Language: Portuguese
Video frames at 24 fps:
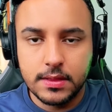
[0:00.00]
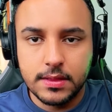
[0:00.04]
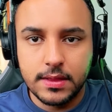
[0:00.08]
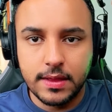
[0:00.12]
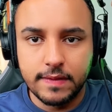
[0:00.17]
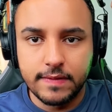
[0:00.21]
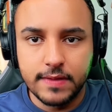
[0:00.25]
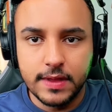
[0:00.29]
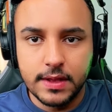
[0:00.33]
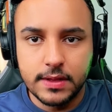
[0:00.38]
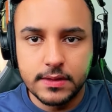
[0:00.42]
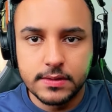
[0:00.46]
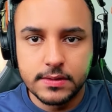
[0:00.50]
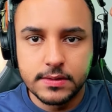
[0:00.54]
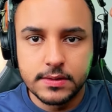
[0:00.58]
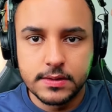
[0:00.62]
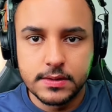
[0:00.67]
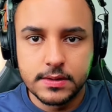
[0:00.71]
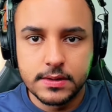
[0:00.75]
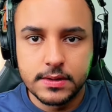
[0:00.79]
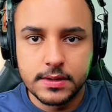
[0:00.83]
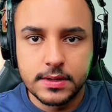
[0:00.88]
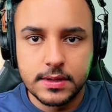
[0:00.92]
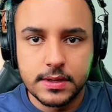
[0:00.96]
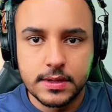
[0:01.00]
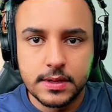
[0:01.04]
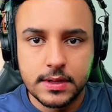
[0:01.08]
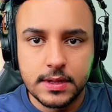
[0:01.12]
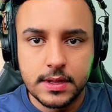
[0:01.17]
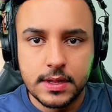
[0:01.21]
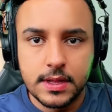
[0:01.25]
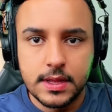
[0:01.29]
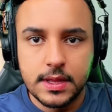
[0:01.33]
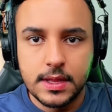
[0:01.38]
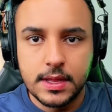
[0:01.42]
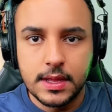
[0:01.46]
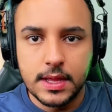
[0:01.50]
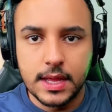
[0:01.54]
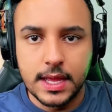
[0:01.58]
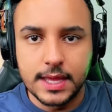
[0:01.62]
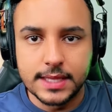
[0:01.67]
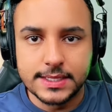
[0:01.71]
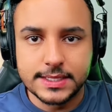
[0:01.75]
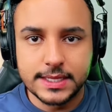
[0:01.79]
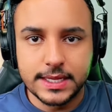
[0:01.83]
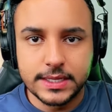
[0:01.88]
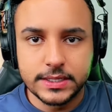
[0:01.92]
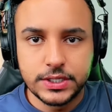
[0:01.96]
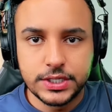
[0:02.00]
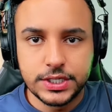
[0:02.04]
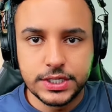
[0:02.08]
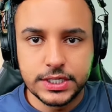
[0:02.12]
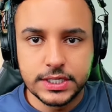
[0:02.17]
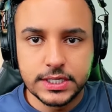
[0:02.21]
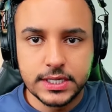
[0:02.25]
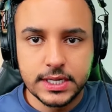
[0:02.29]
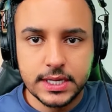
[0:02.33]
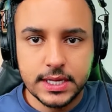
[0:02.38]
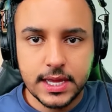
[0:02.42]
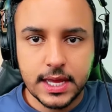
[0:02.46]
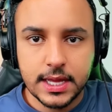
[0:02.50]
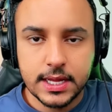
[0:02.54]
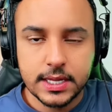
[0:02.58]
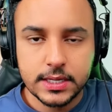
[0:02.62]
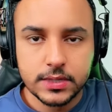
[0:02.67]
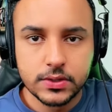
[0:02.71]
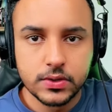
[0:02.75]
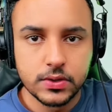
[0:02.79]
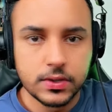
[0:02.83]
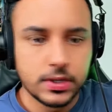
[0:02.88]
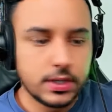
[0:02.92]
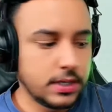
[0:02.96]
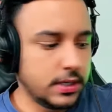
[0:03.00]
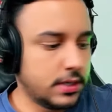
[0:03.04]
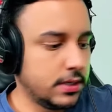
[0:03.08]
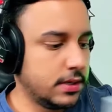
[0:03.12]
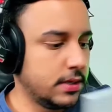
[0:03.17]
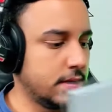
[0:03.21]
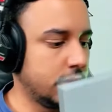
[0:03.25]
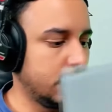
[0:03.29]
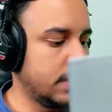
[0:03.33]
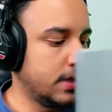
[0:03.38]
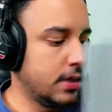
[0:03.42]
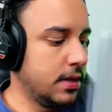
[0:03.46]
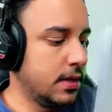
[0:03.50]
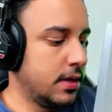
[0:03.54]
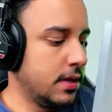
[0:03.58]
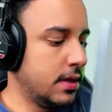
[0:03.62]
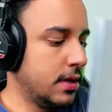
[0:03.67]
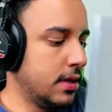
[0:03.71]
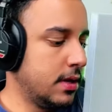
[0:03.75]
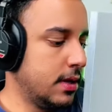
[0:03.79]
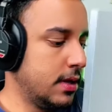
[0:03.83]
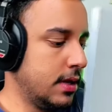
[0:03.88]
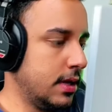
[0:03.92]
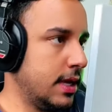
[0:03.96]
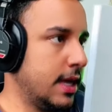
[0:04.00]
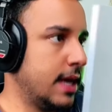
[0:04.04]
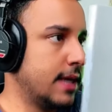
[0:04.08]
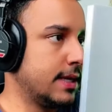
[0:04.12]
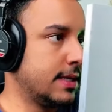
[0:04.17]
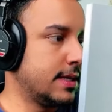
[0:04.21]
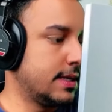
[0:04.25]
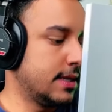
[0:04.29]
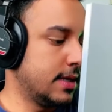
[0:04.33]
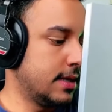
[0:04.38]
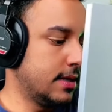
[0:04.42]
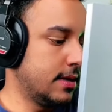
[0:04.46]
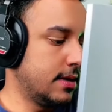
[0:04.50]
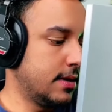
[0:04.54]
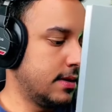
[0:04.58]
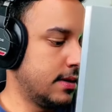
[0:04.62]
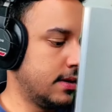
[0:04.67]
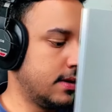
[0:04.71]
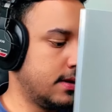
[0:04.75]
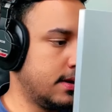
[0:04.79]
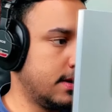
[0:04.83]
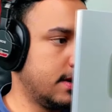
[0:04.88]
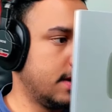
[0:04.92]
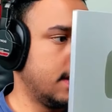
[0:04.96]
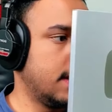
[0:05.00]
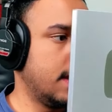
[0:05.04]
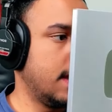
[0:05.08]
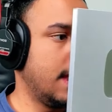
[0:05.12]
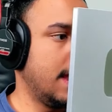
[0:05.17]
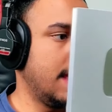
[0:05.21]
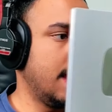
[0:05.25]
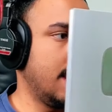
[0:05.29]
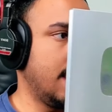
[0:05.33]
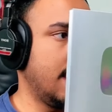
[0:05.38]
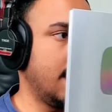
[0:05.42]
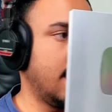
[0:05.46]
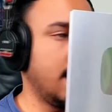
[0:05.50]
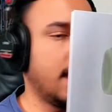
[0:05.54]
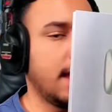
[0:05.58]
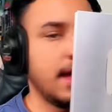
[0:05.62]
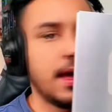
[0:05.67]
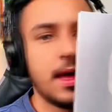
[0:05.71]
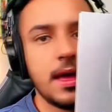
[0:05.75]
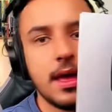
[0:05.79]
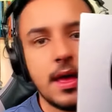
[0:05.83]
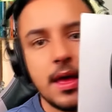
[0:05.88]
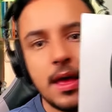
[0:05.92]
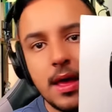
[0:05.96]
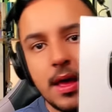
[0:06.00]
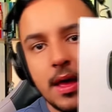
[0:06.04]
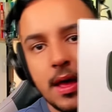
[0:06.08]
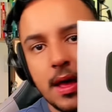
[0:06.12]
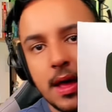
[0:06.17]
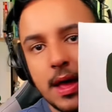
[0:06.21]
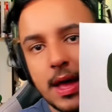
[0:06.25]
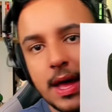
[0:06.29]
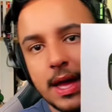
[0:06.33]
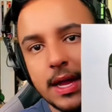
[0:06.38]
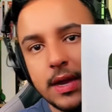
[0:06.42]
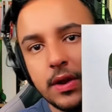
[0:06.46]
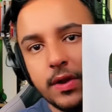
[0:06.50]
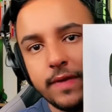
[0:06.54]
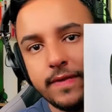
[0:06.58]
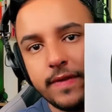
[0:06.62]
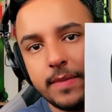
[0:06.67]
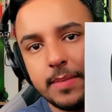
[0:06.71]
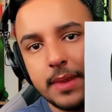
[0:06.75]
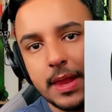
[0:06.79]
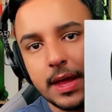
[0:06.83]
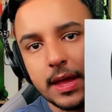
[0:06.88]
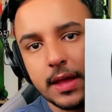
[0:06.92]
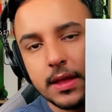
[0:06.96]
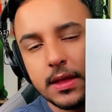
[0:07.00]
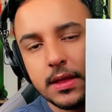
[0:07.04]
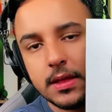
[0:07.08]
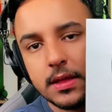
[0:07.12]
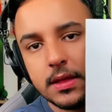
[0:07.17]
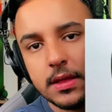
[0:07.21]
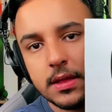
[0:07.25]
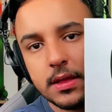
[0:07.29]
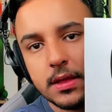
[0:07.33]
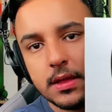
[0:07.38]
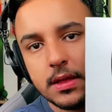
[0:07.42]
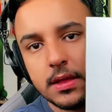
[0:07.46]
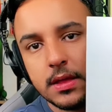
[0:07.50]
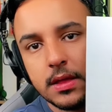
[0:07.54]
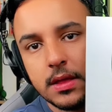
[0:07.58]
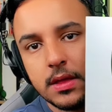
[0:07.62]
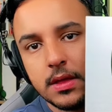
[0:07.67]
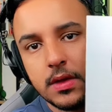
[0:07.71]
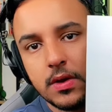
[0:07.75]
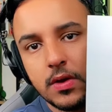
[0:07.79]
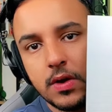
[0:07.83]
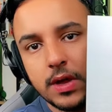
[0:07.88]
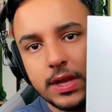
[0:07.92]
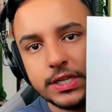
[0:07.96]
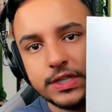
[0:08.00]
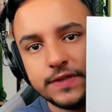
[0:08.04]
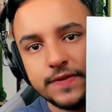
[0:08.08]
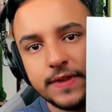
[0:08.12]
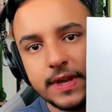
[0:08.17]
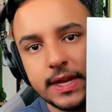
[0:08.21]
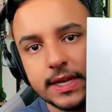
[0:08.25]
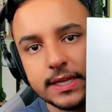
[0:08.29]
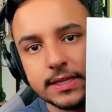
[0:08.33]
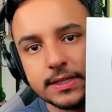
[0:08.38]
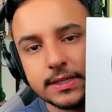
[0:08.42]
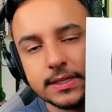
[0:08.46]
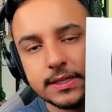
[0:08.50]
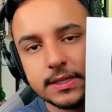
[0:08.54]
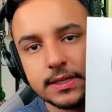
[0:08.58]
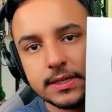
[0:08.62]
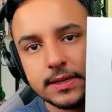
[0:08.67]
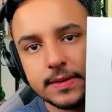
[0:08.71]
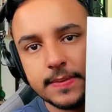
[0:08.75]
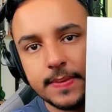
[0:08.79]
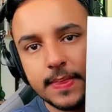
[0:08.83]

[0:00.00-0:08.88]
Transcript: Tá vendo? Essa é a antiga, que é grandona. E essa é a nova placa. Olha a diferença.